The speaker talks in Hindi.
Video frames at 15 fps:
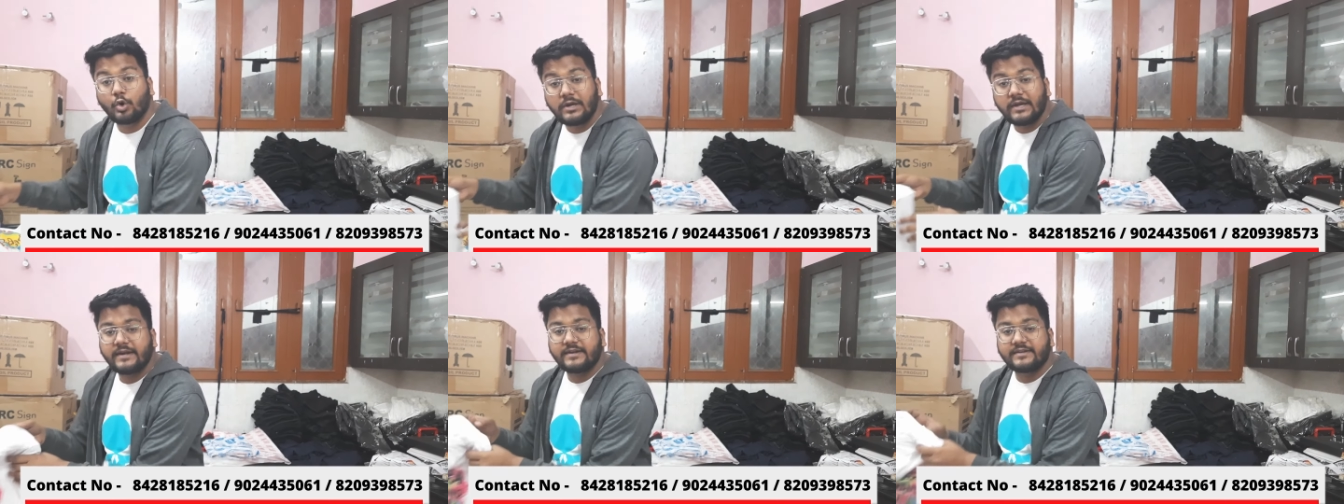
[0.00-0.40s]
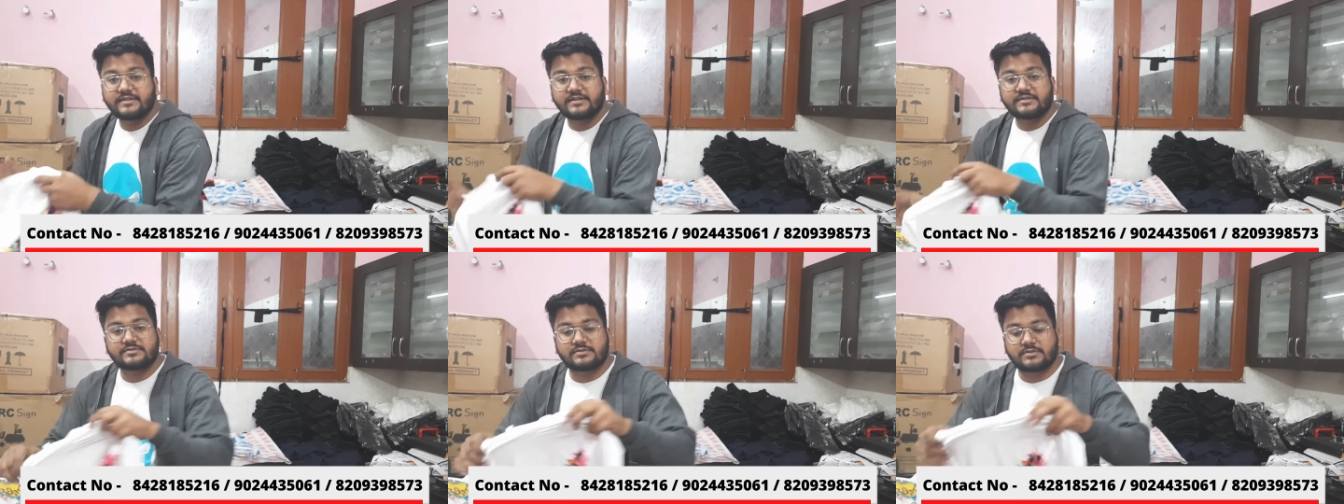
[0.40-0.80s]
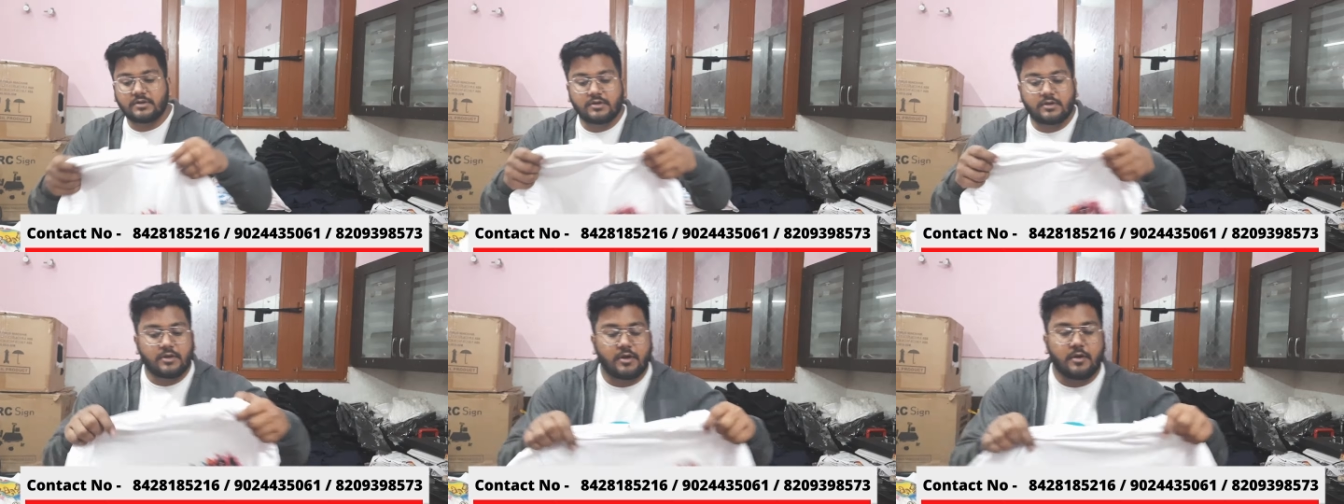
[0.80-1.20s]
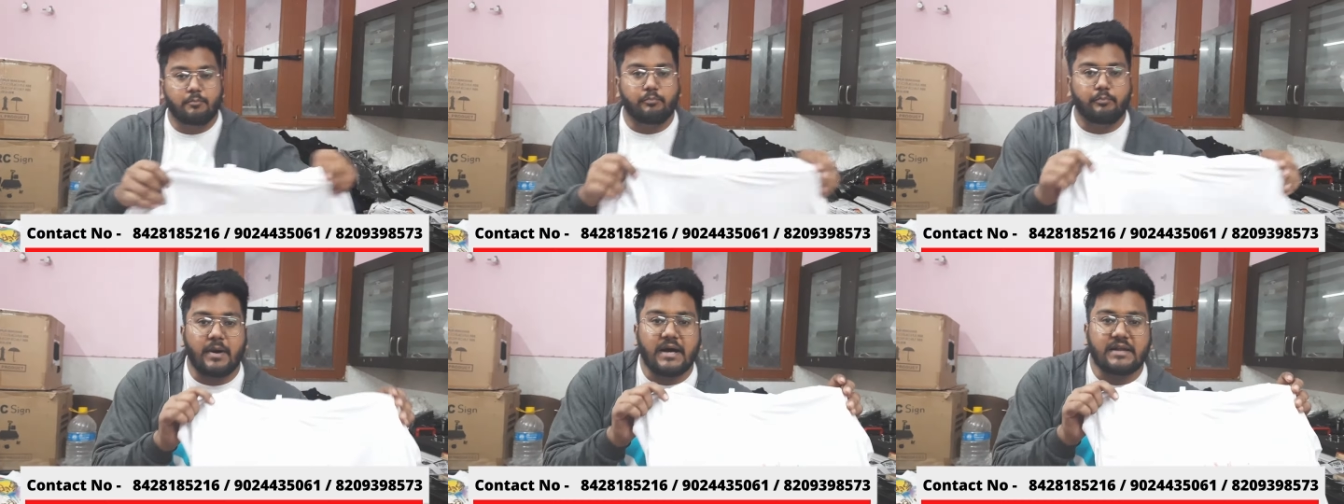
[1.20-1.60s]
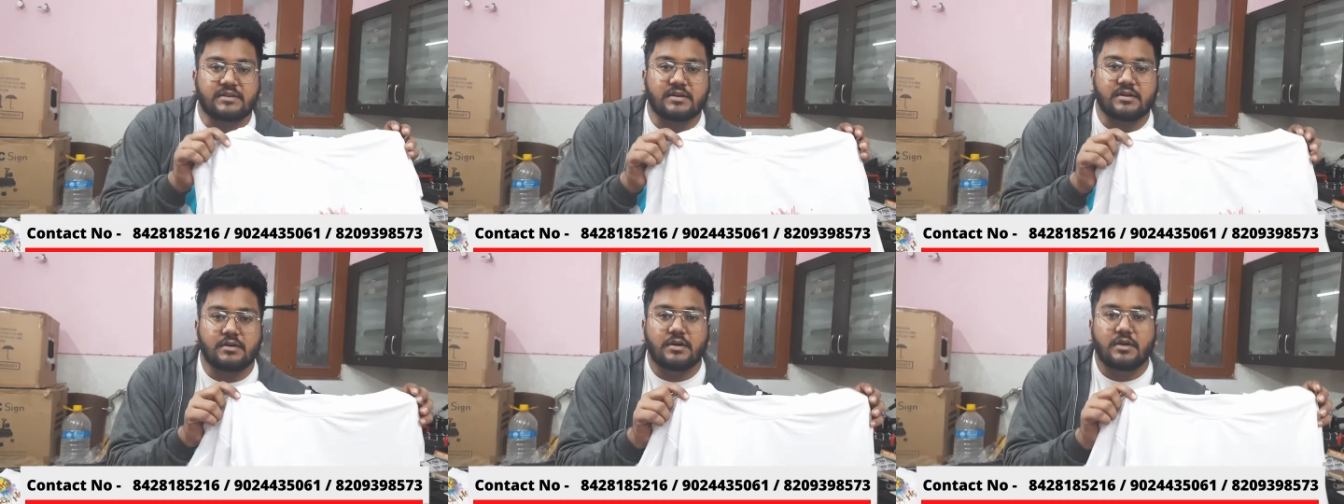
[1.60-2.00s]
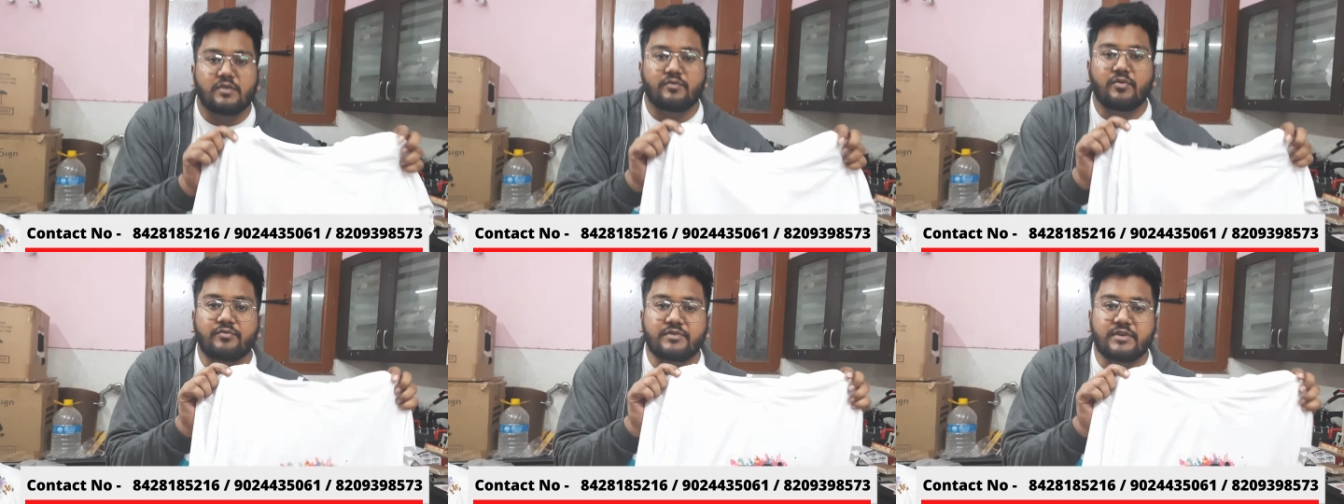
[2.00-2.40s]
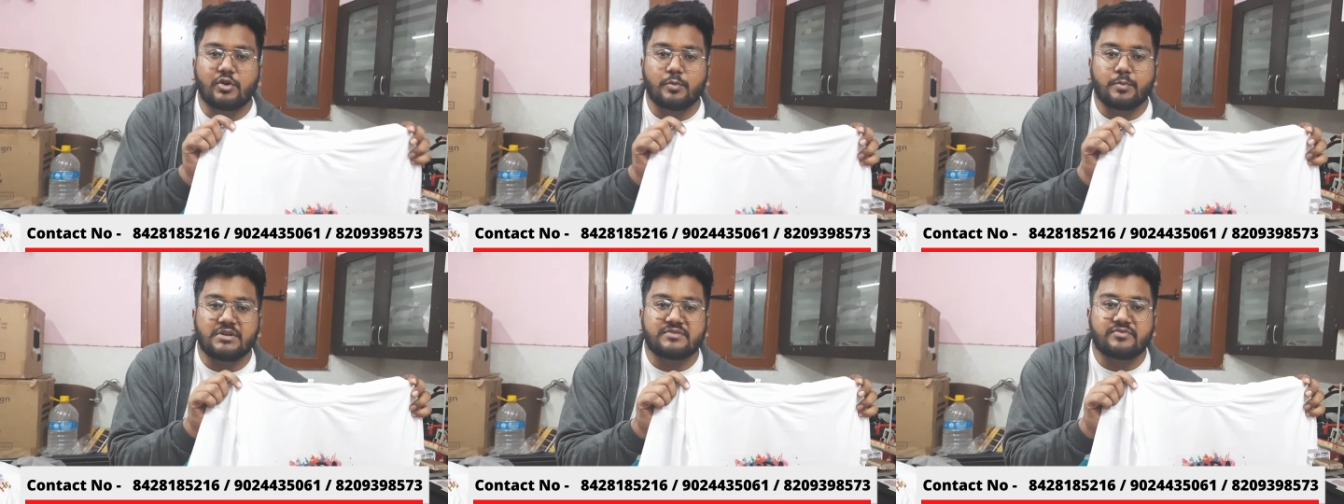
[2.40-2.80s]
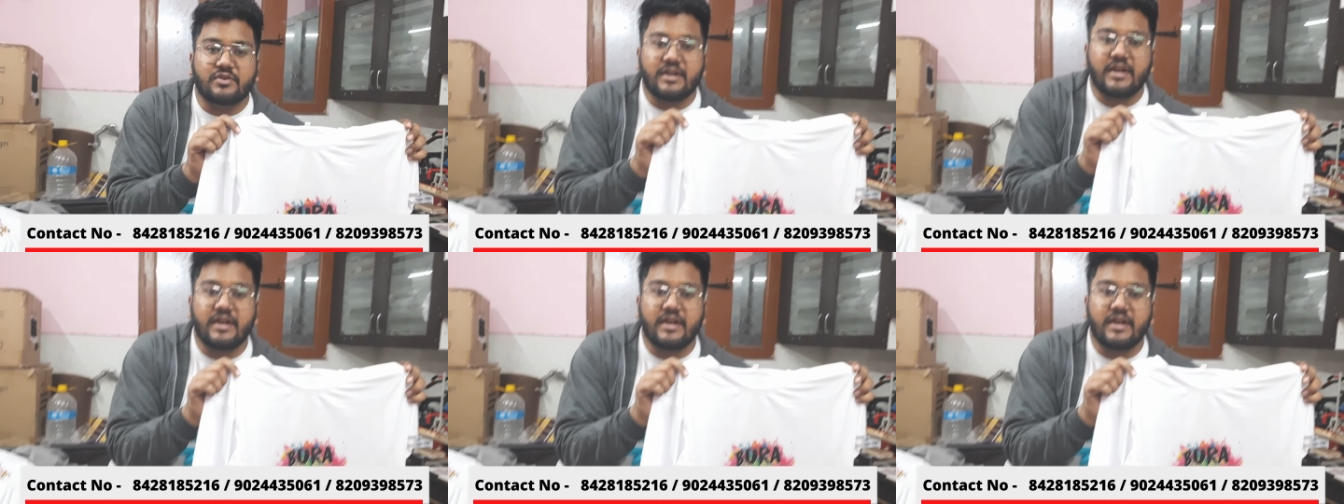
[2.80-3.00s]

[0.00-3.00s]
होली की टी शर्ट्स मात्र फिफ्टी रुपीज फॉर